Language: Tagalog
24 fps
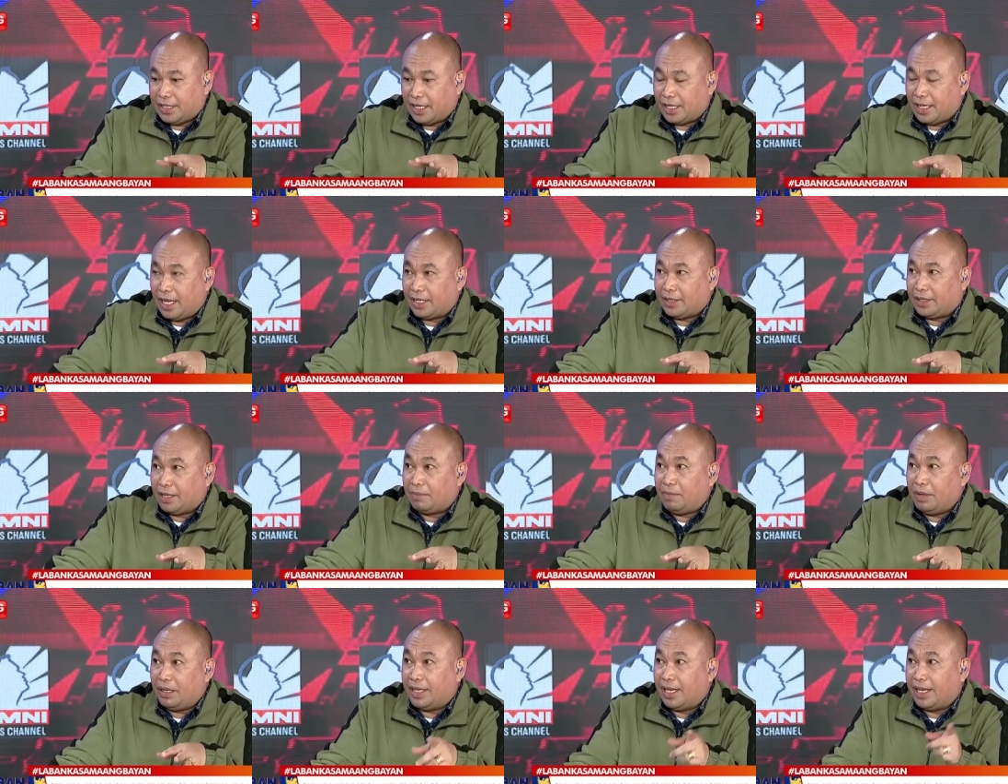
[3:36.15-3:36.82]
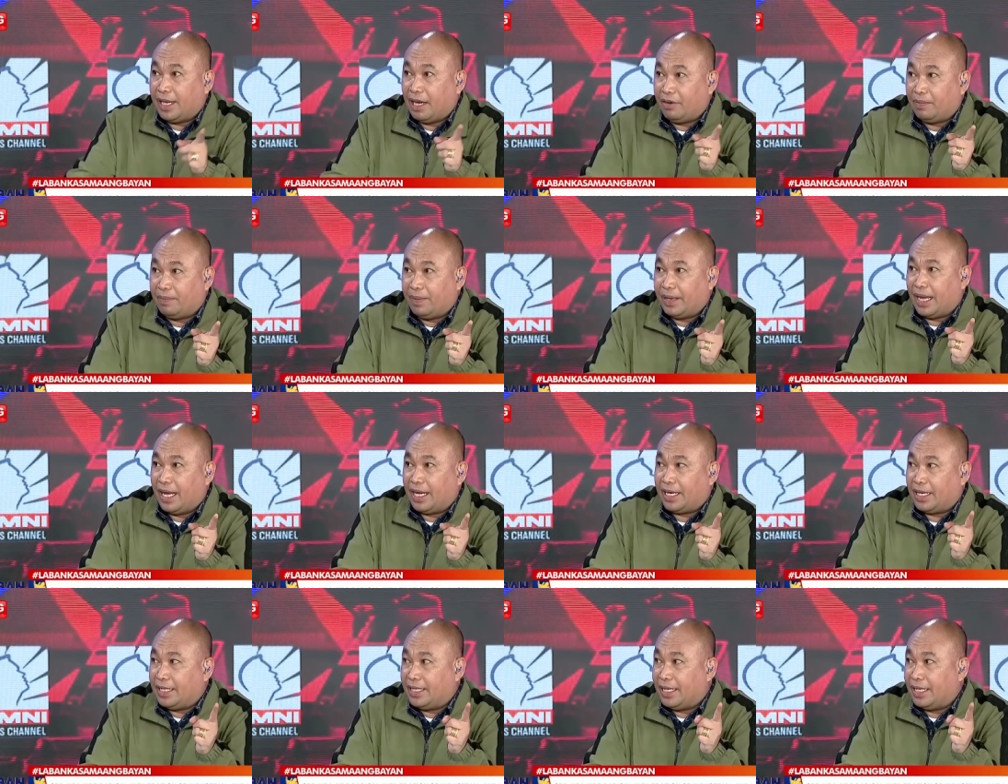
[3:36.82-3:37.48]
ang lahat ng Mindanao,
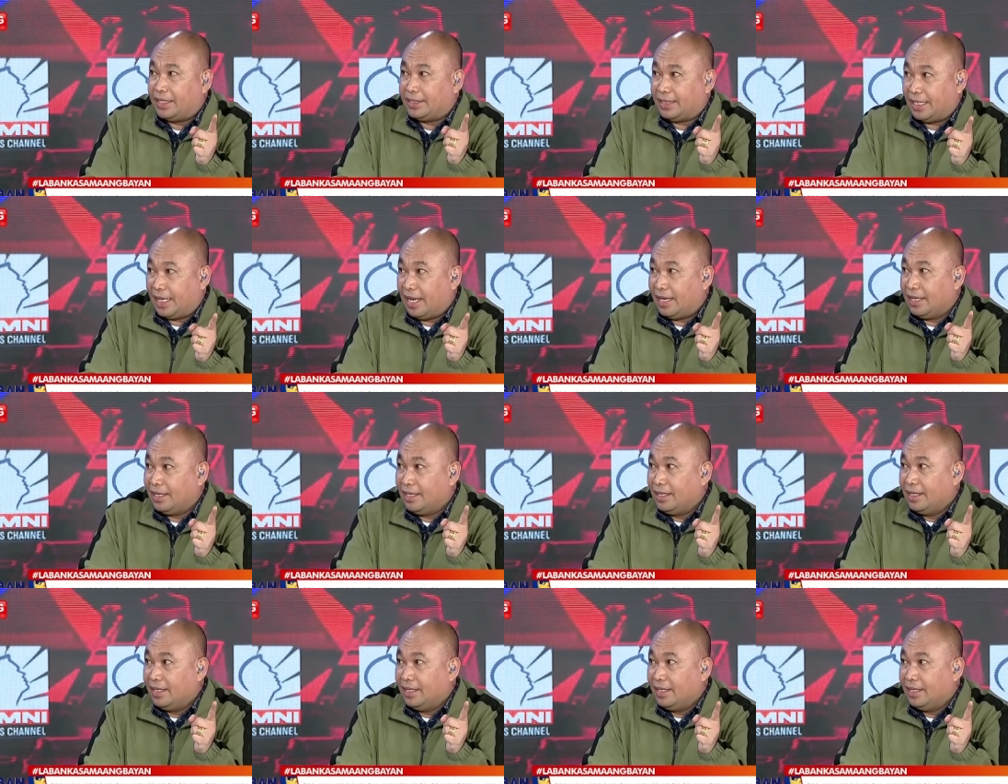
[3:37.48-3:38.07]
may-ari niyan sila.